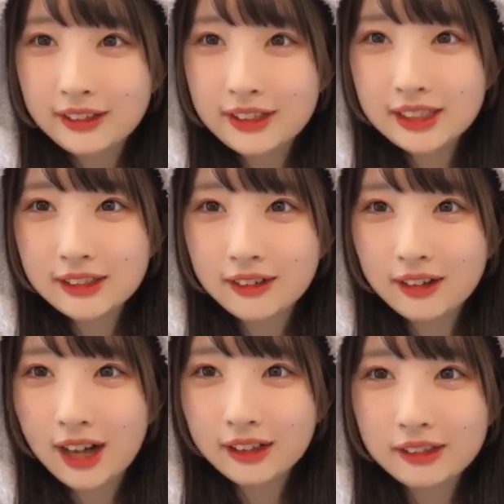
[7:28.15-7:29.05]
ゆういちろ
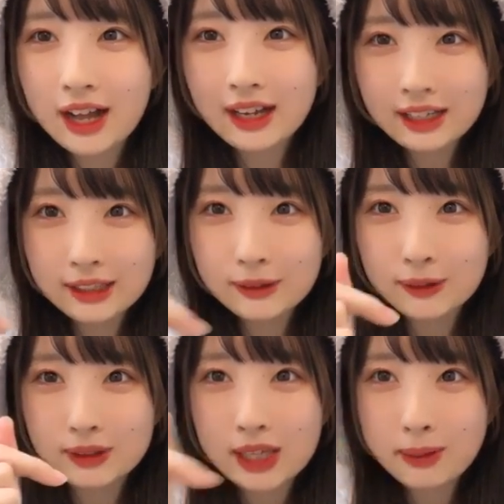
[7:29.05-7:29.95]
うハートありがと
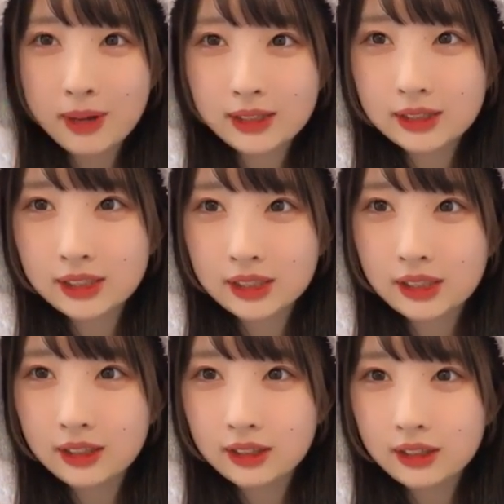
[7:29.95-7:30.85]
うございます
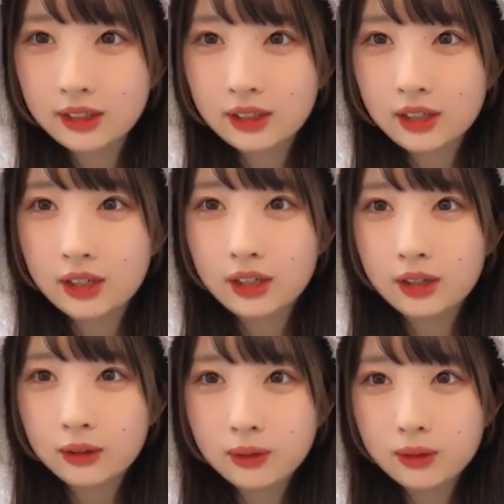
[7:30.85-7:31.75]

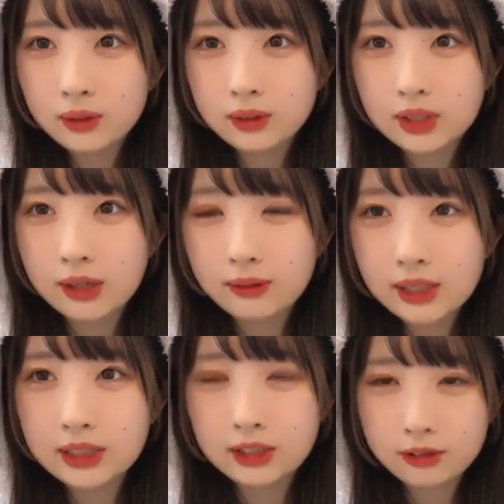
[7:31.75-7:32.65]
ここちゃん
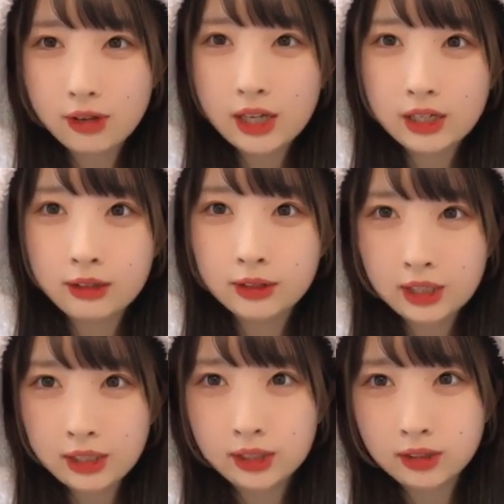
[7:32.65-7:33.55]
はちくわ以外は
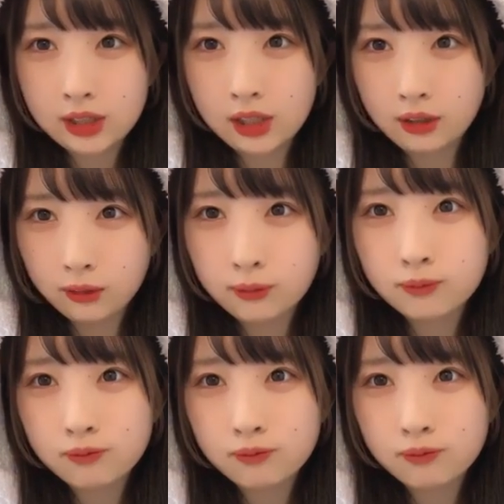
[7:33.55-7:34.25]
何が好きなの